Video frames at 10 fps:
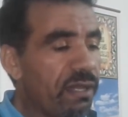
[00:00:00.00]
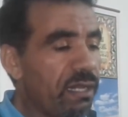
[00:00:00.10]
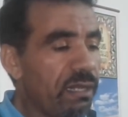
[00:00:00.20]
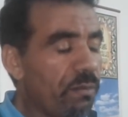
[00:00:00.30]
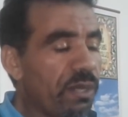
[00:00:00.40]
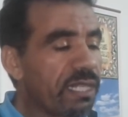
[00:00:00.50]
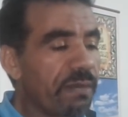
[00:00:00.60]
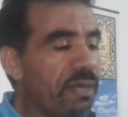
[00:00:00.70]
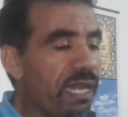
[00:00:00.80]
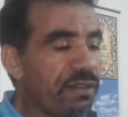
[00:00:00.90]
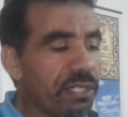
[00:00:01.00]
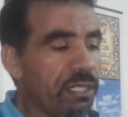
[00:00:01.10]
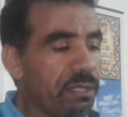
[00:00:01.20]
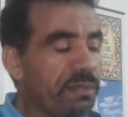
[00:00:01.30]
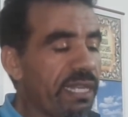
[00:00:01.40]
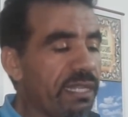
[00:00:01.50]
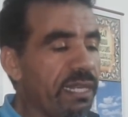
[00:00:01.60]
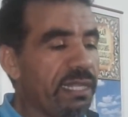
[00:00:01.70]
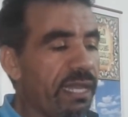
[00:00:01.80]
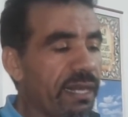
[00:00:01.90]
المواطن ما يعرفش من
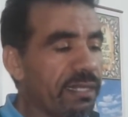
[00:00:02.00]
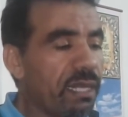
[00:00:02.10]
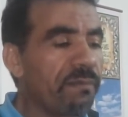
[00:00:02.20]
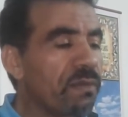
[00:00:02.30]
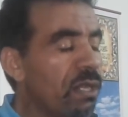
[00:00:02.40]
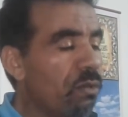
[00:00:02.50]
صيدليات الحراسه